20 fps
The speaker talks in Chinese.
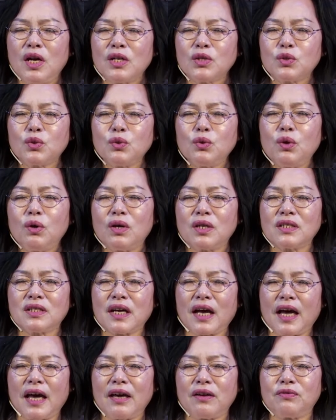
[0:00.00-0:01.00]
坐在
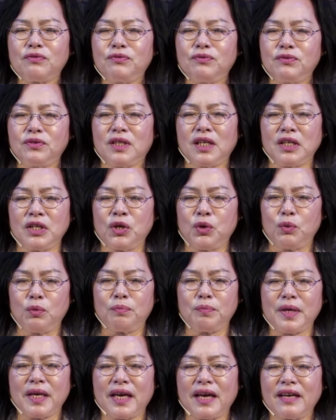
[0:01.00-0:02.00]
父的右
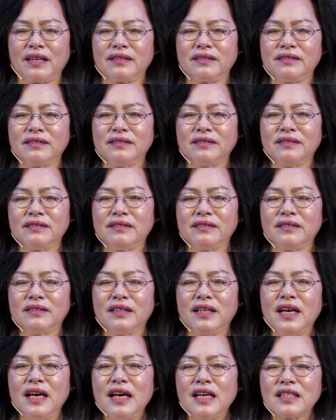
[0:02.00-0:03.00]

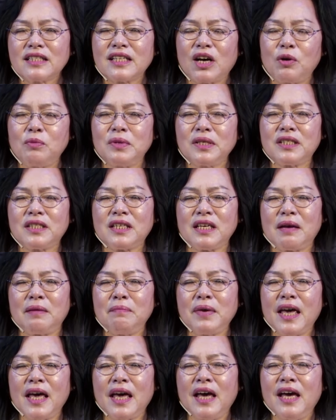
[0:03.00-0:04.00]
边，在我们前
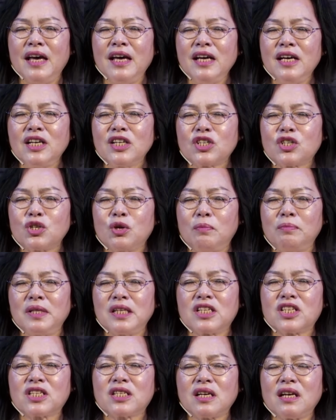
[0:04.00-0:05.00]
面。总的
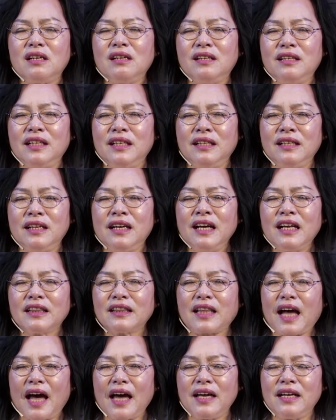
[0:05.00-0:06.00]
圣灵
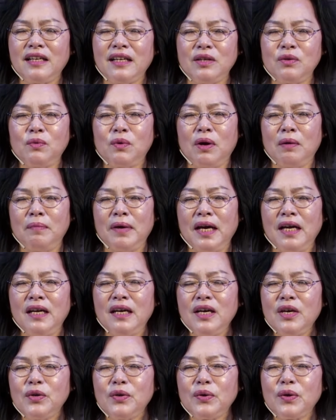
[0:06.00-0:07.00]
带领我们
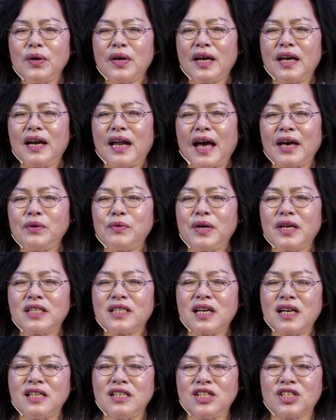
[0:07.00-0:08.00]
越来越
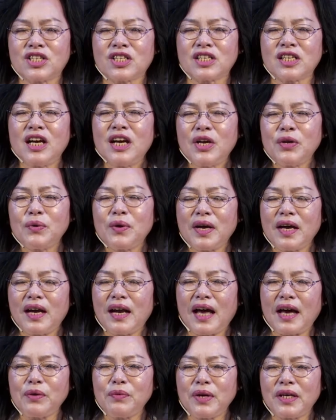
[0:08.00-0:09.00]
认识、越
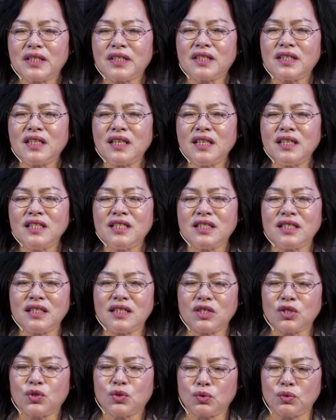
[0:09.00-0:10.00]
来越清晰的
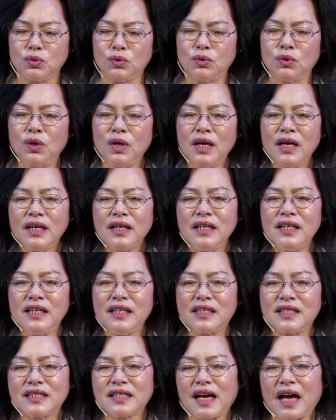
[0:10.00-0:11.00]
主，
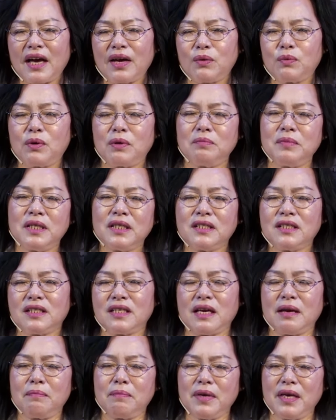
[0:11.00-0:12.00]
你在我
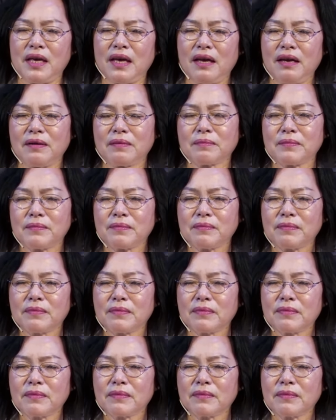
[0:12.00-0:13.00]
们
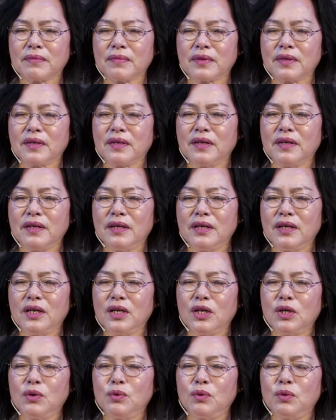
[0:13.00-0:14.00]

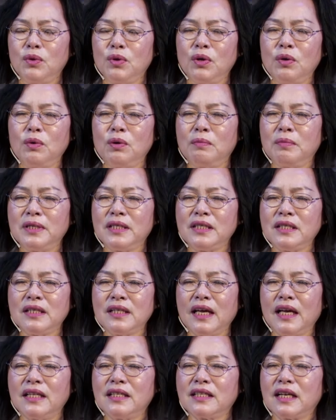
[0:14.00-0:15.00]
中无论我们今
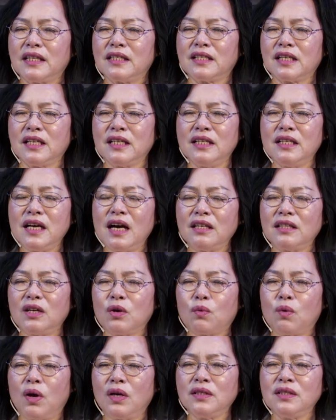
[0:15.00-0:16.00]
天在怎样的
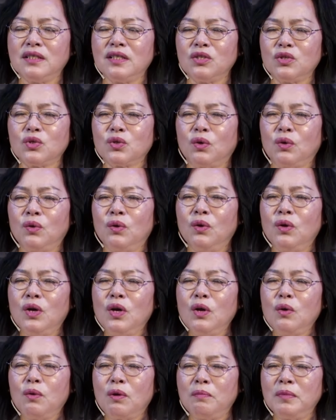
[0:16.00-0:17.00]
光景中，
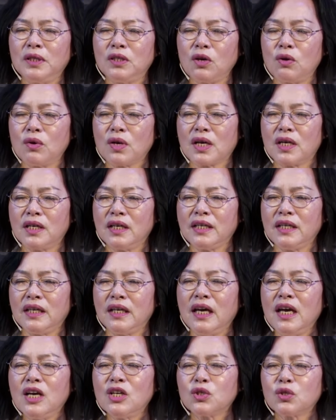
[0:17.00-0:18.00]
我们都可以
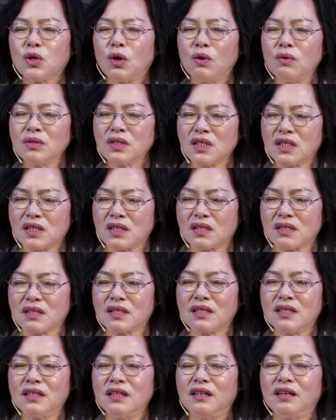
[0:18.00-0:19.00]
从此
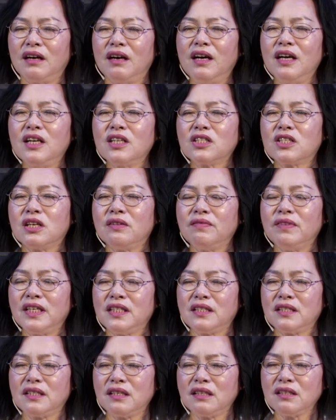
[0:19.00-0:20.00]
刻成为
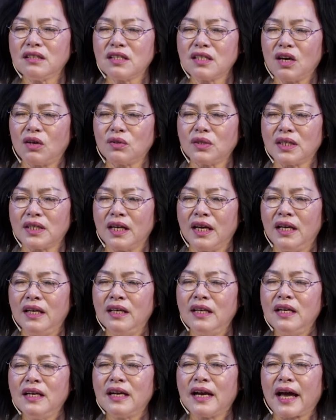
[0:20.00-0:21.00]
新造的人，
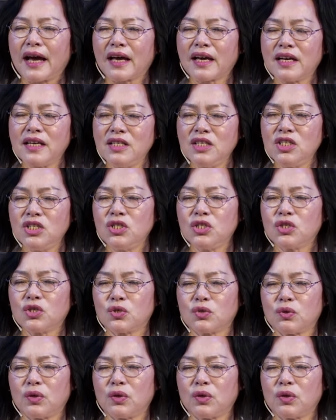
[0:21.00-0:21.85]
来跟随